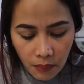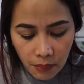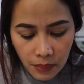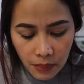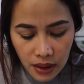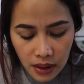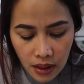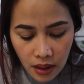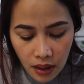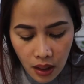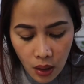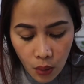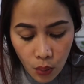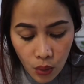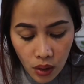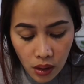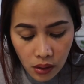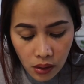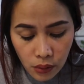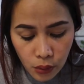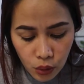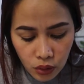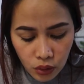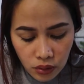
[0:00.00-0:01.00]
pinaka
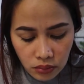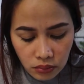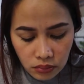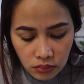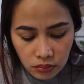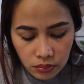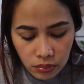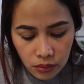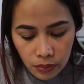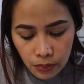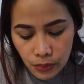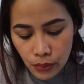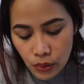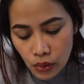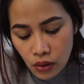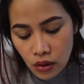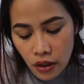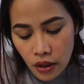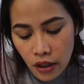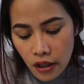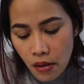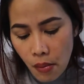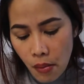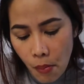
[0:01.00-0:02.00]
well known
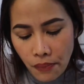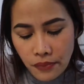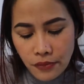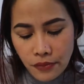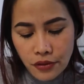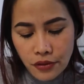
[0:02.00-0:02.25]
popular